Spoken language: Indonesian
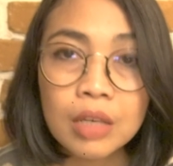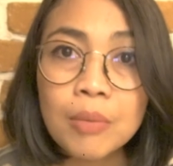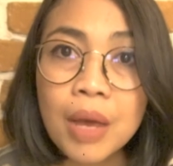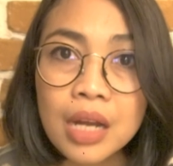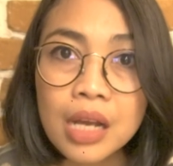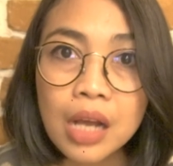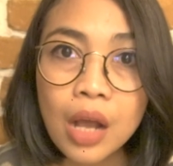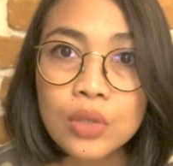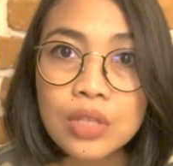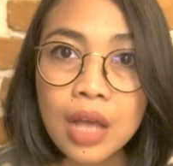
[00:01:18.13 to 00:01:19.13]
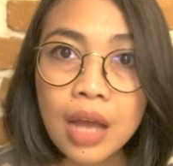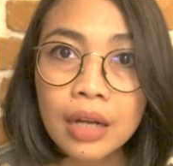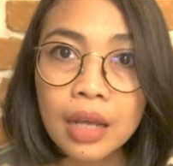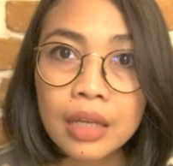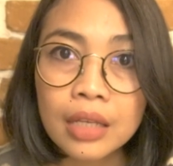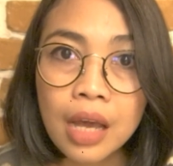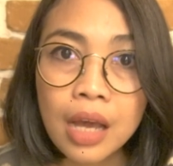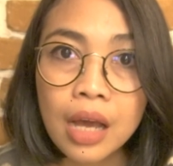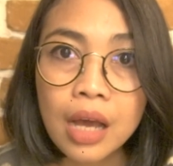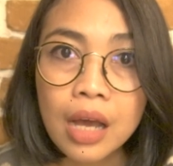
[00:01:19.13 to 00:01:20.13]
Gimana kalau
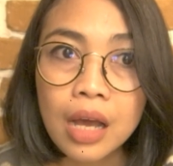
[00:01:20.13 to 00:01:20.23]
seandainya